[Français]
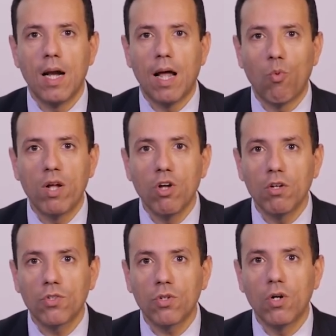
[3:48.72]
La loi
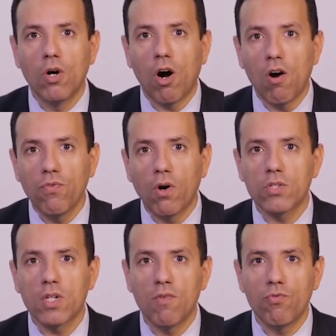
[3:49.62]
NOTRe
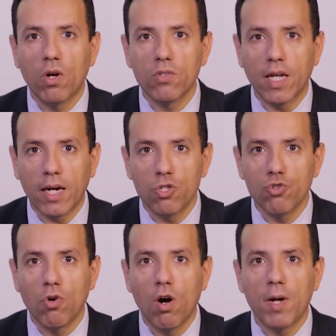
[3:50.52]
renforce l'influence des
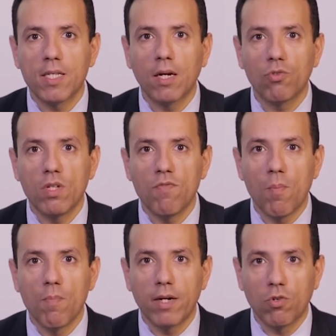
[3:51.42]
régions en matière de
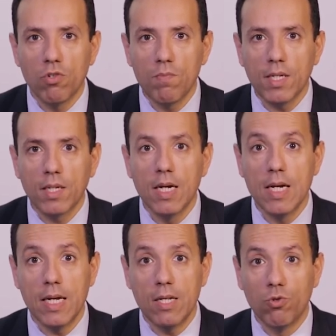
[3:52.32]
développement économique
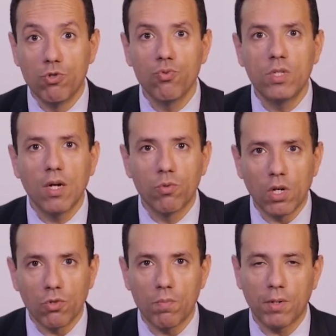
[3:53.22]
et de soutien
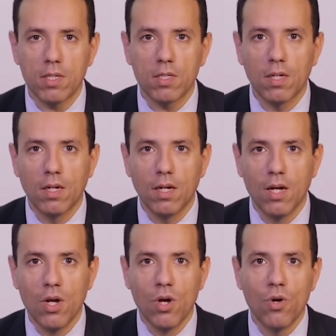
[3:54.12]
aux entreprises.
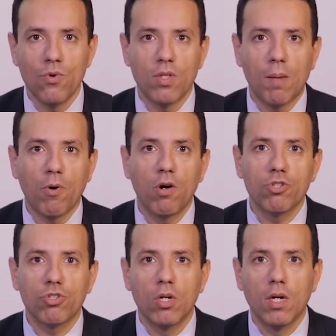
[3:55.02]
Une
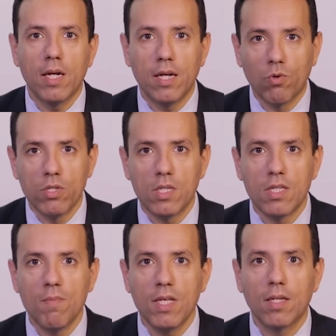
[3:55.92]
approche
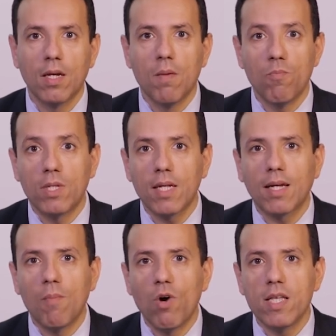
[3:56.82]
écosystémique peut
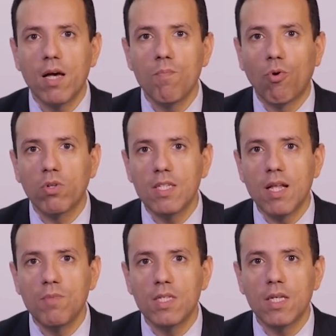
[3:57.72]
être un moyen pour
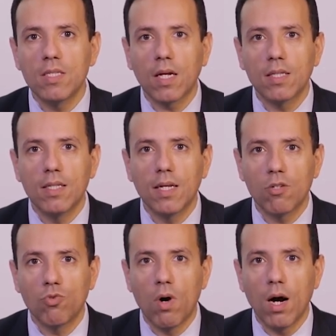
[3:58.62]
dynamiser certains
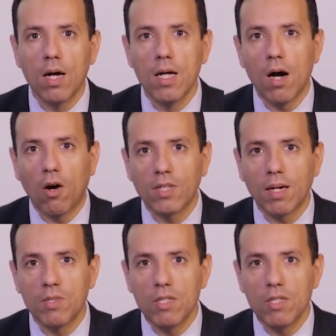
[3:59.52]
territoires en termes